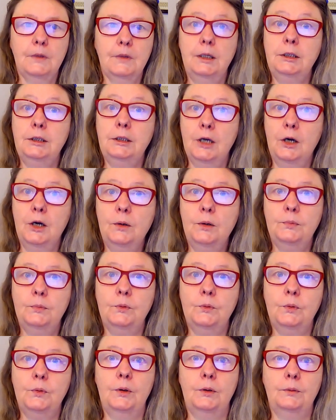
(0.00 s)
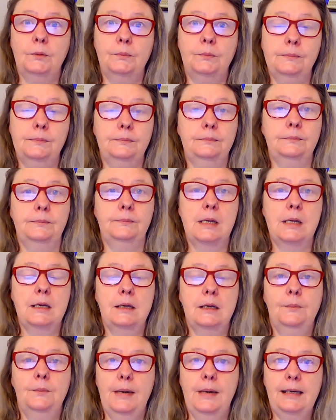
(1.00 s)
I to było mm,
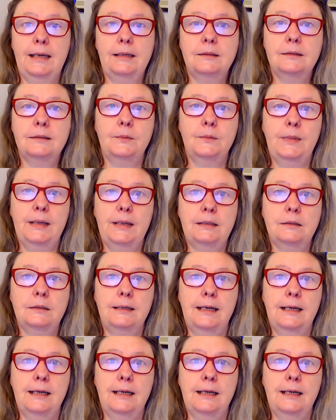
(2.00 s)
bardzo, bardzo dla